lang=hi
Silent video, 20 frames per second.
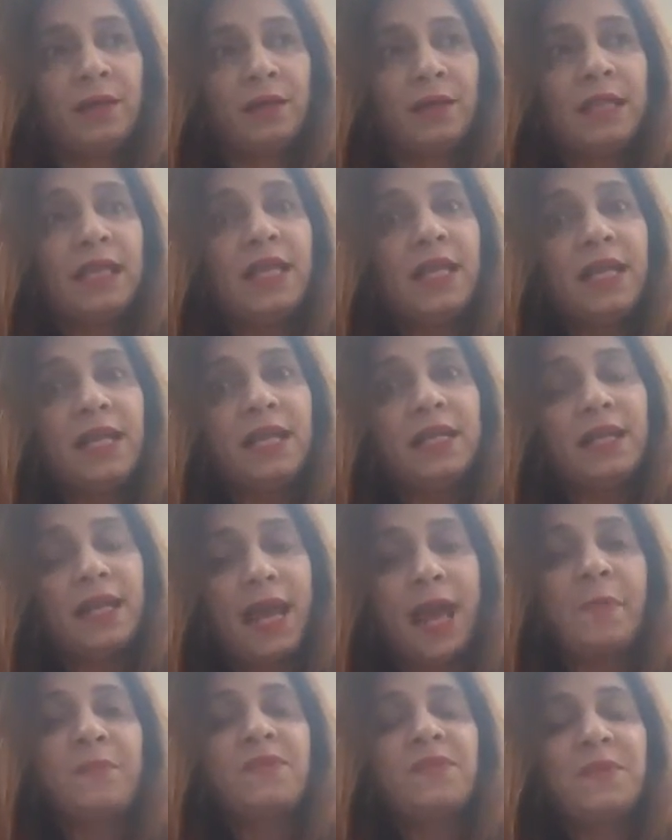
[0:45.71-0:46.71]
लीगल एड
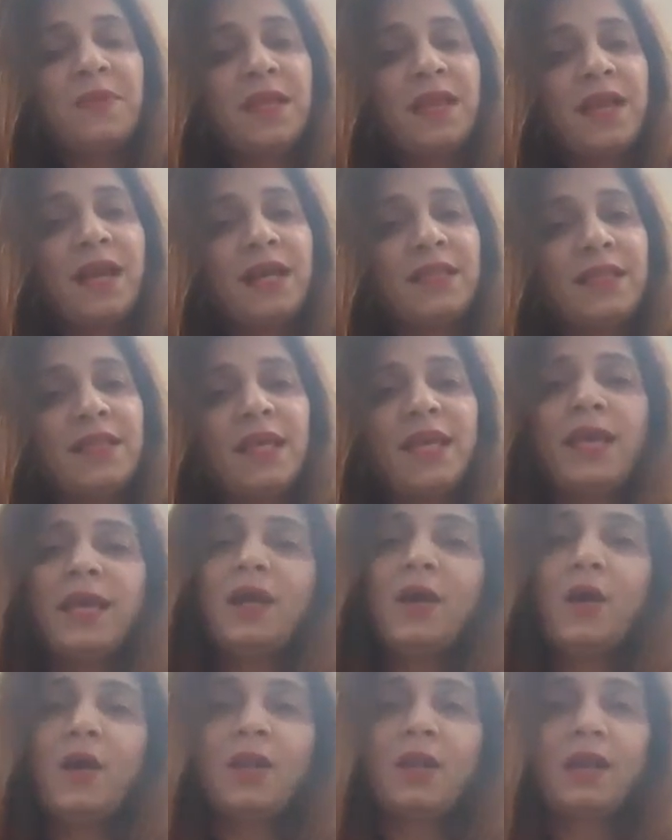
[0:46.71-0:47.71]
कैंप्स भी लगाते हैं
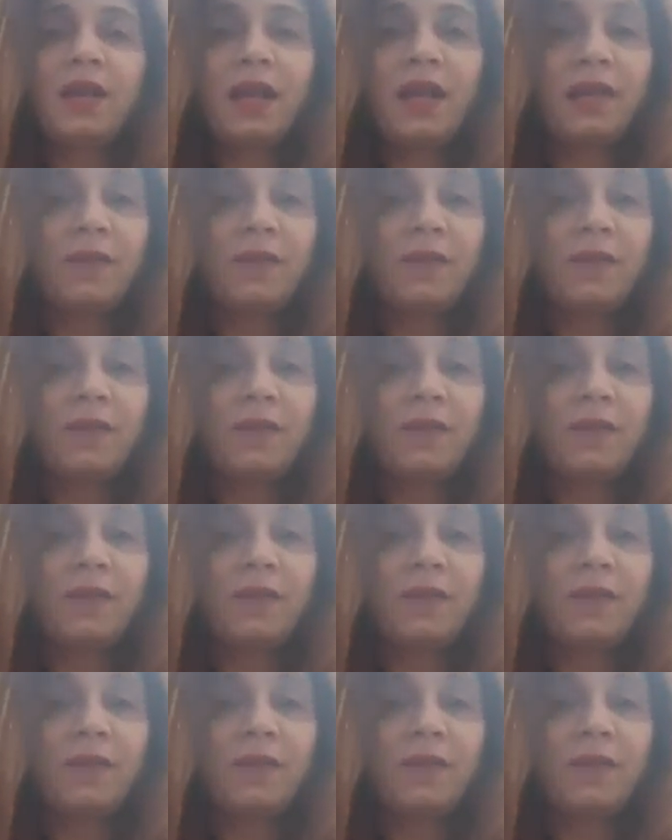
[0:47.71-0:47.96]
और